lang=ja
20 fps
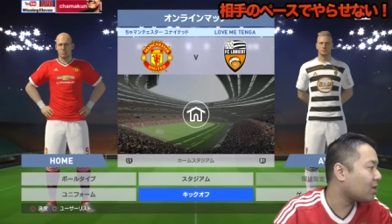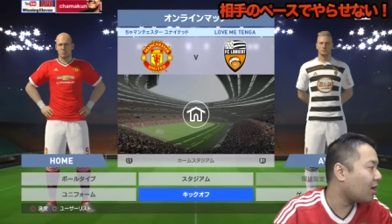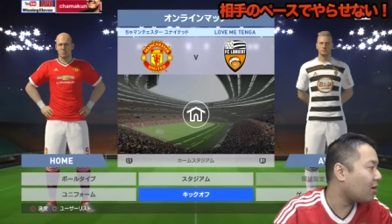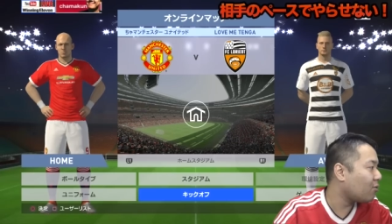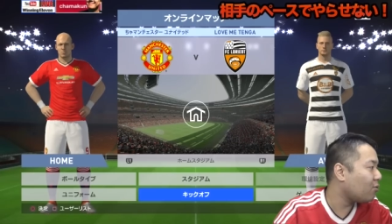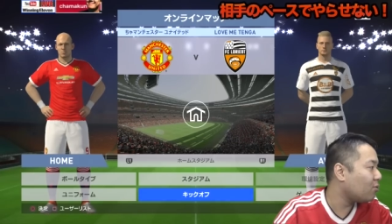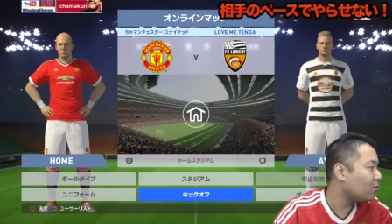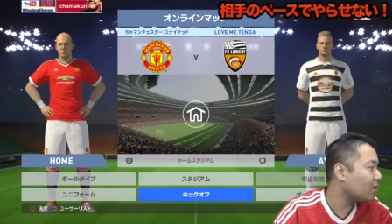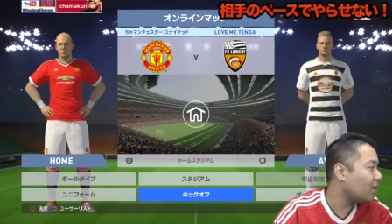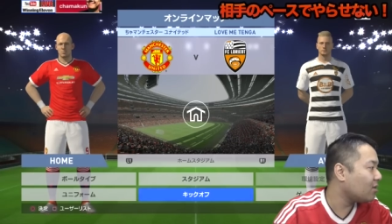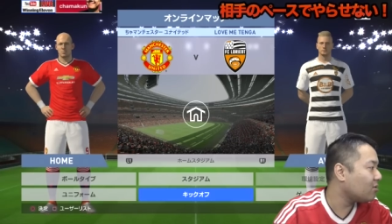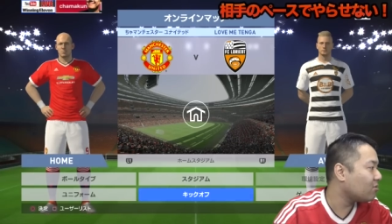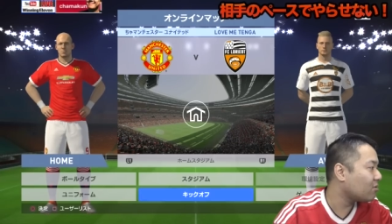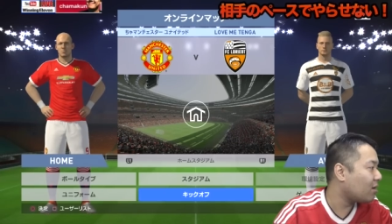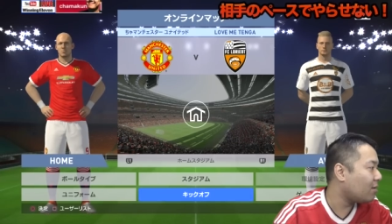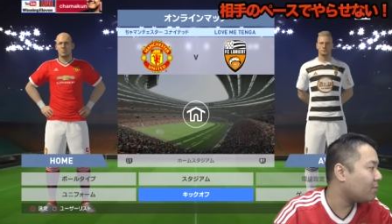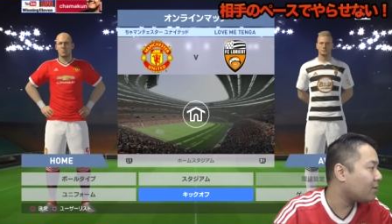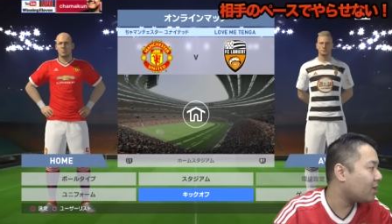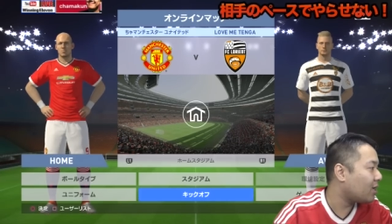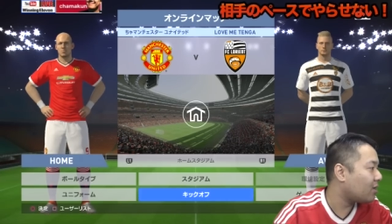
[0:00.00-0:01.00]
太郎なんと
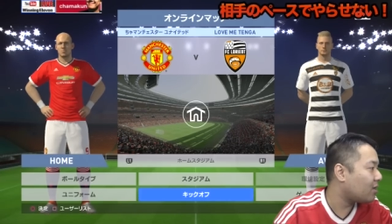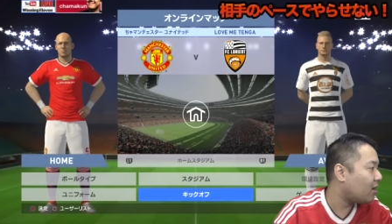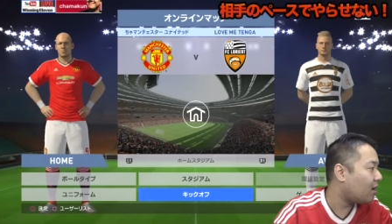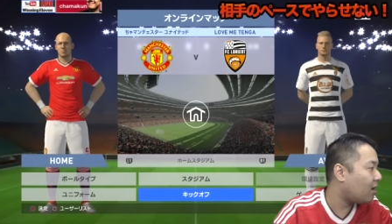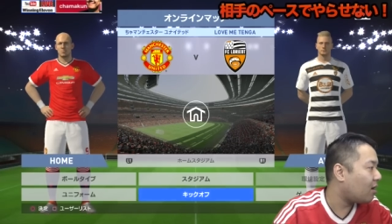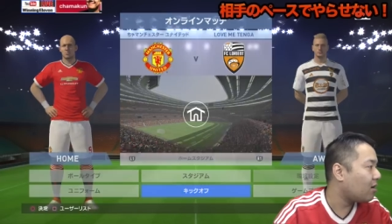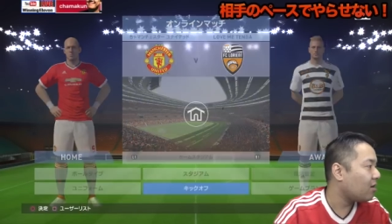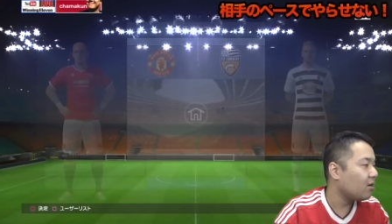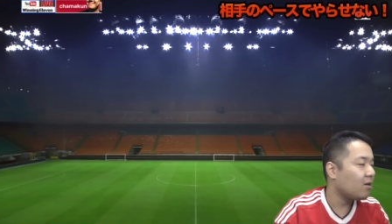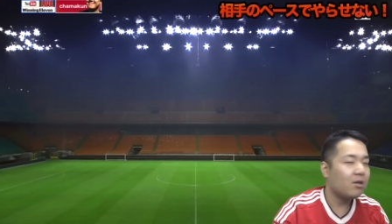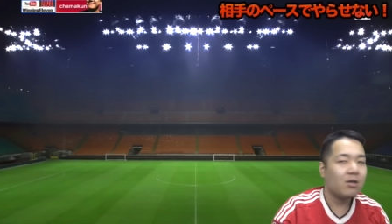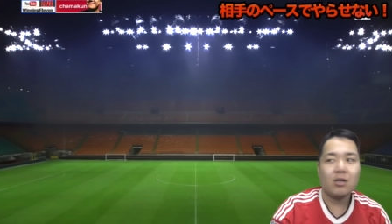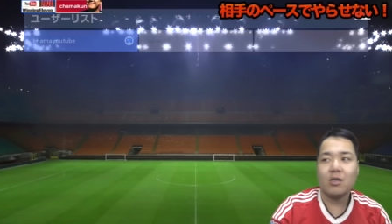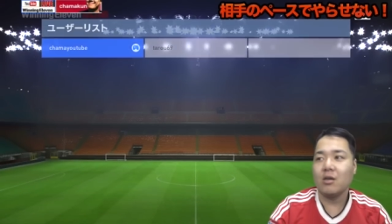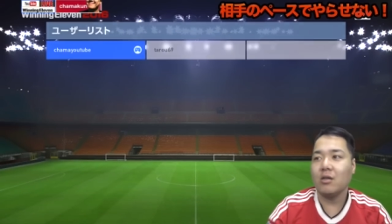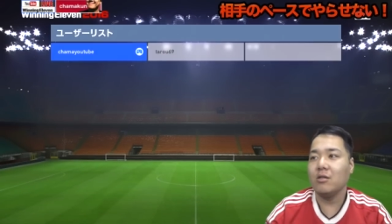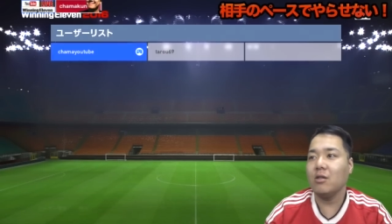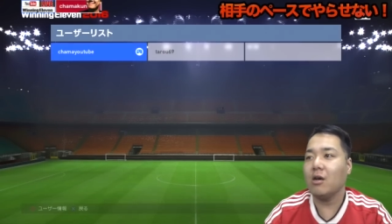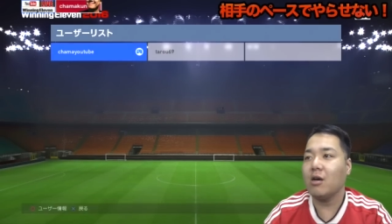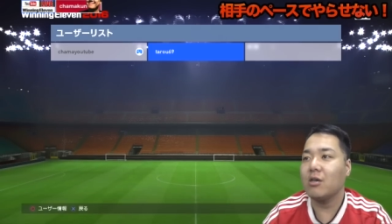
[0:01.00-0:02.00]
かみたいな、
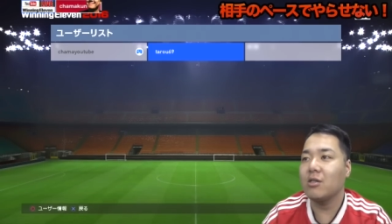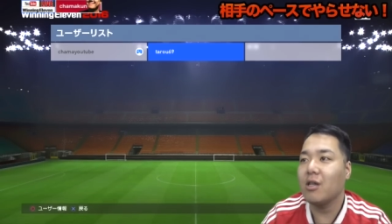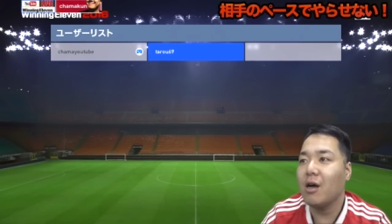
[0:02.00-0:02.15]
なんか